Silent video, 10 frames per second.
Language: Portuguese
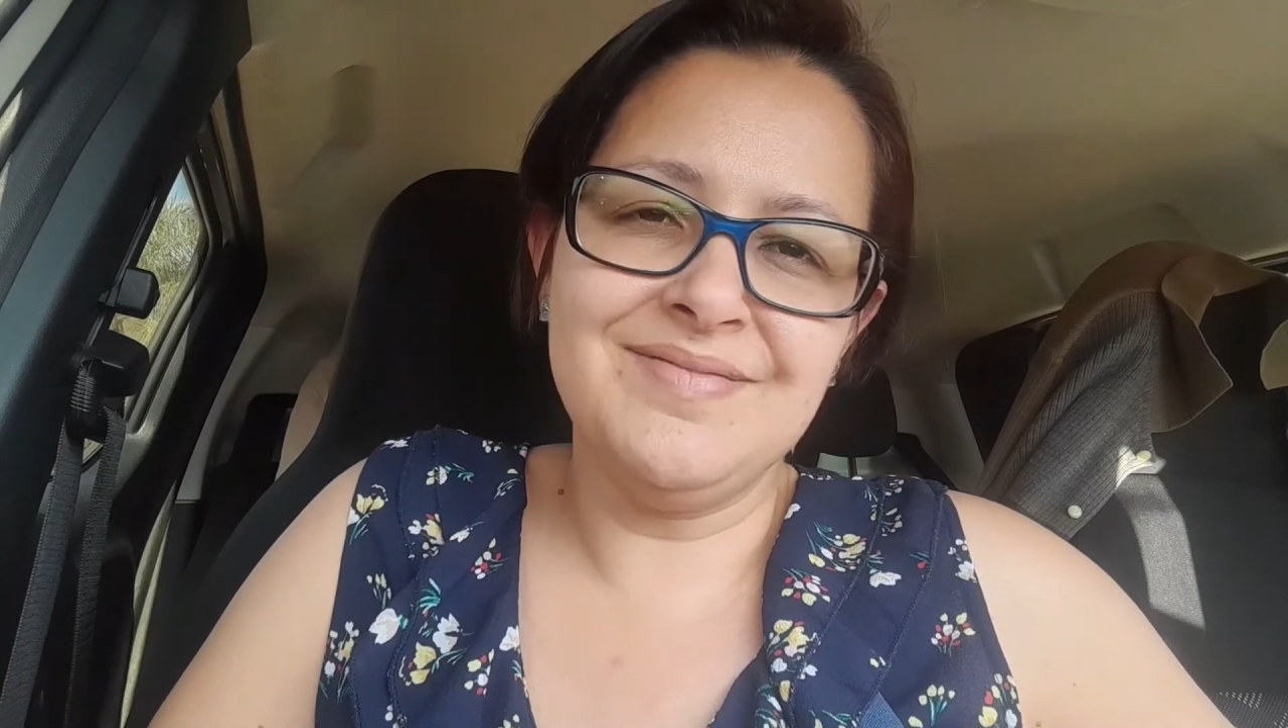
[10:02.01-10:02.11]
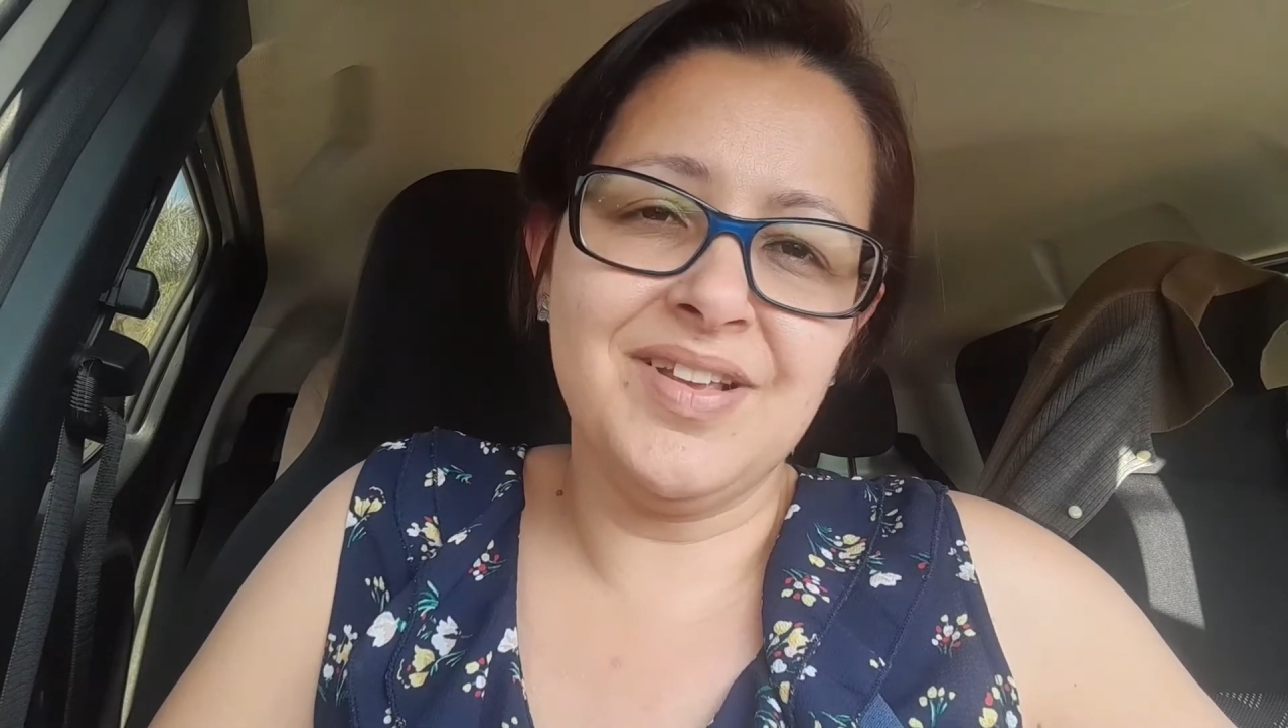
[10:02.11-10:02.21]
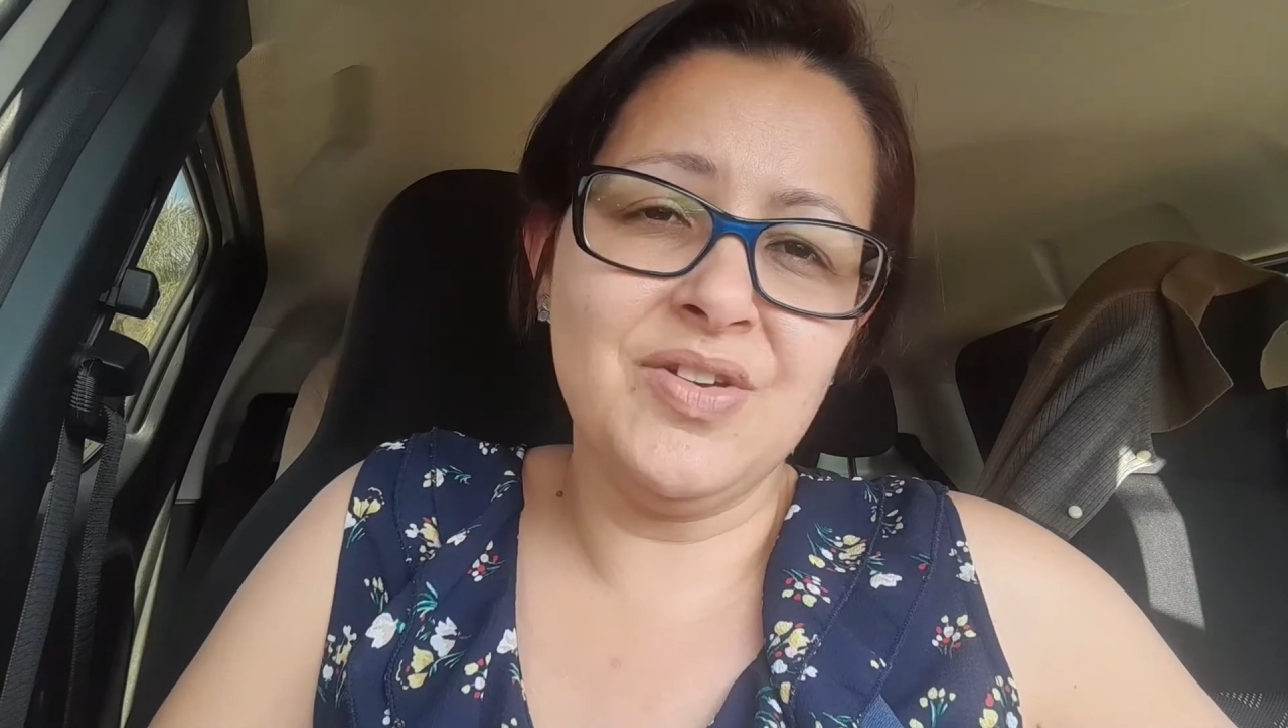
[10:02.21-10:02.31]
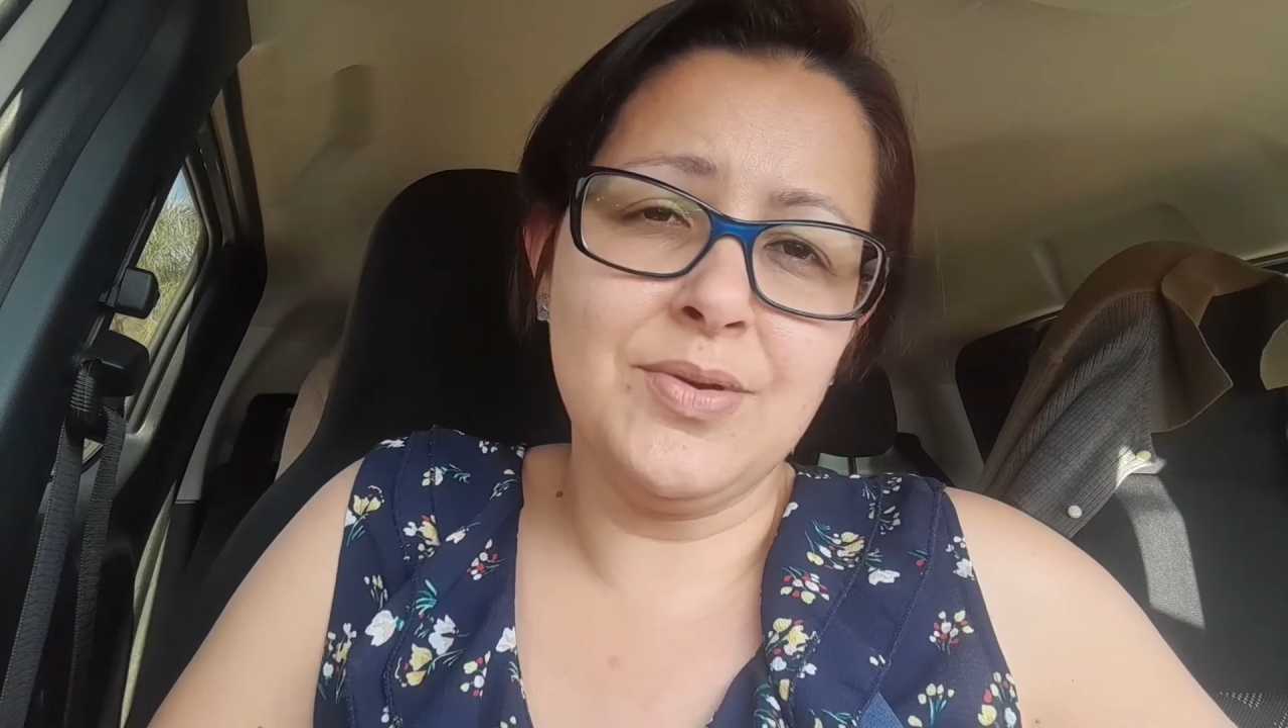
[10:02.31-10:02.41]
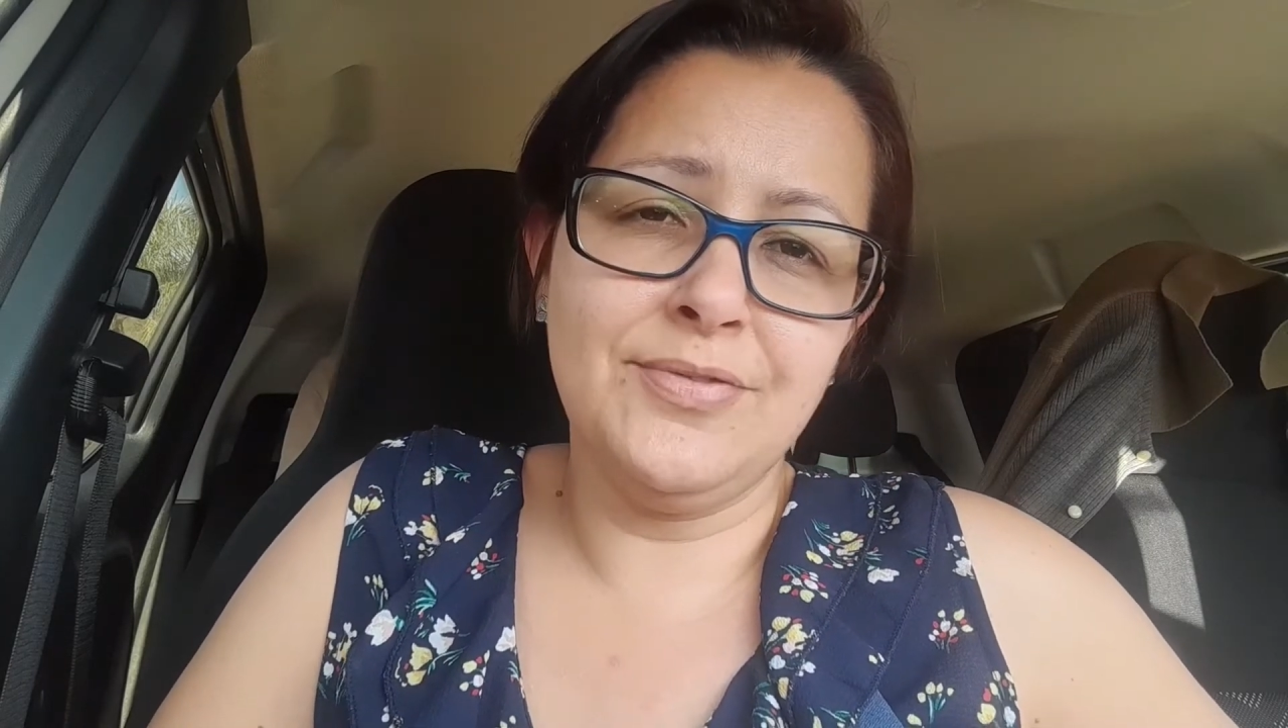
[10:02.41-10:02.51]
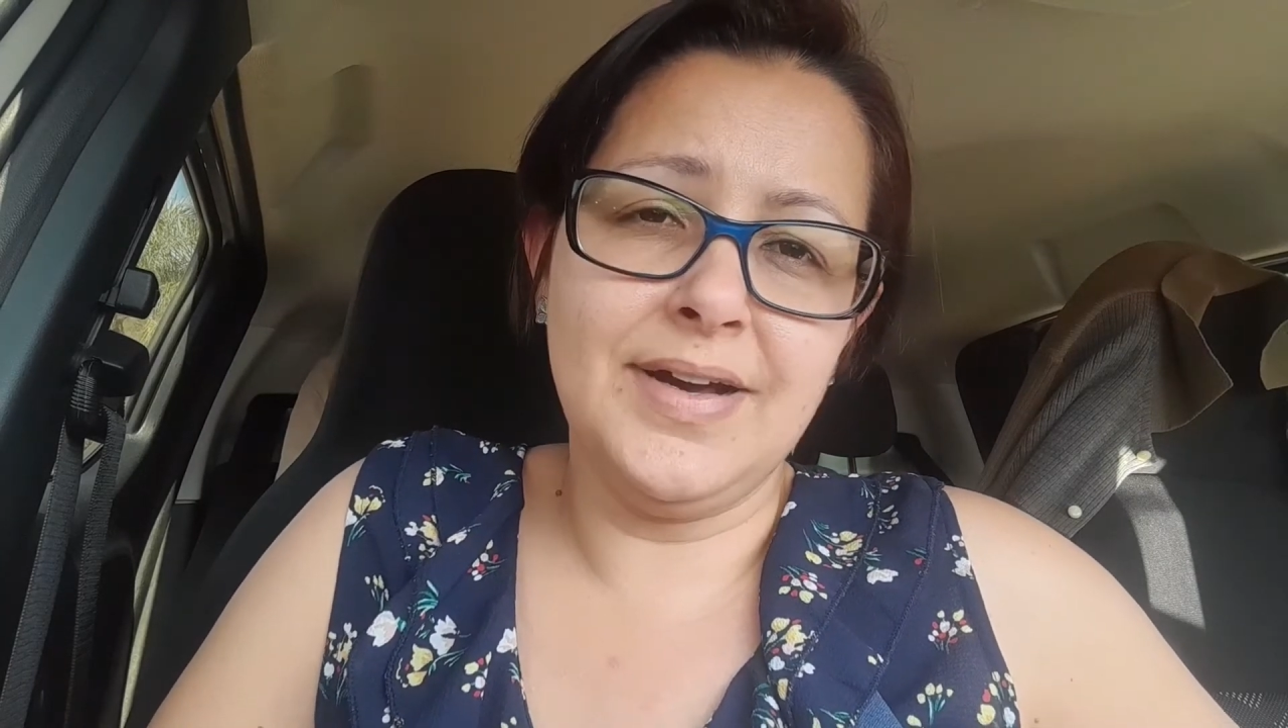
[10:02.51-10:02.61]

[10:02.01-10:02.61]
Não tem nem o que